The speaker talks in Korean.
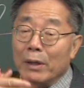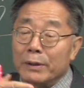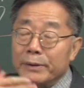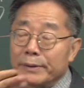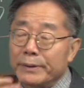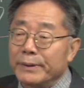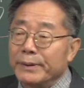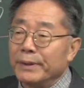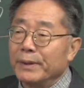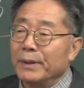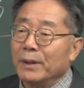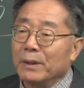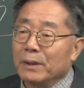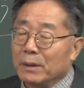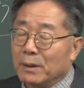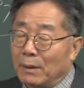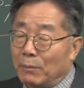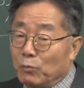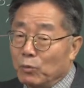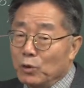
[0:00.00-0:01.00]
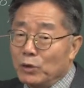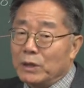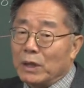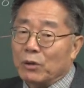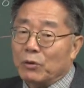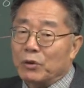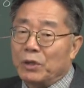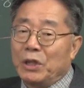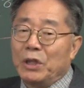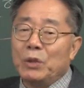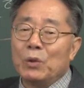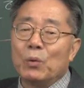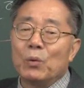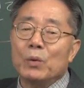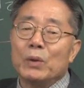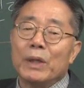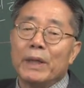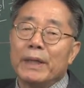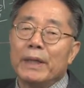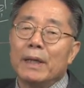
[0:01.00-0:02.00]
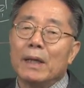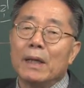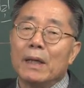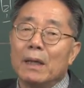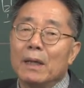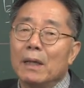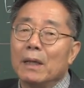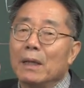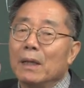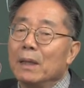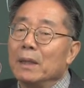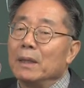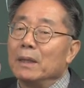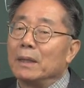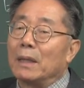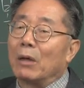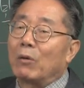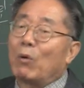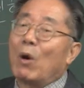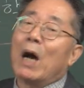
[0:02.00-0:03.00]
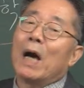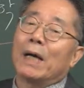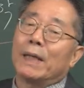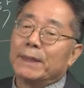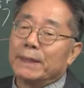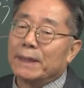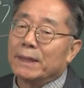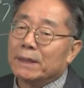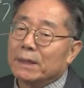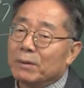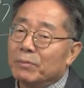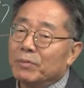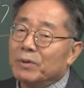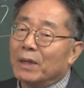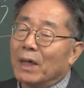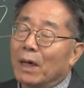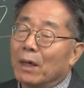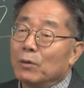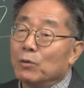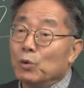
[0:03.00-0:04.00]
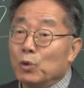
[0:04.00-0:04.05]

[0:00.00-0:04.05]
하는 거. 그럼 문자로 기록을 해야 이게 과학이 되는 겁니다.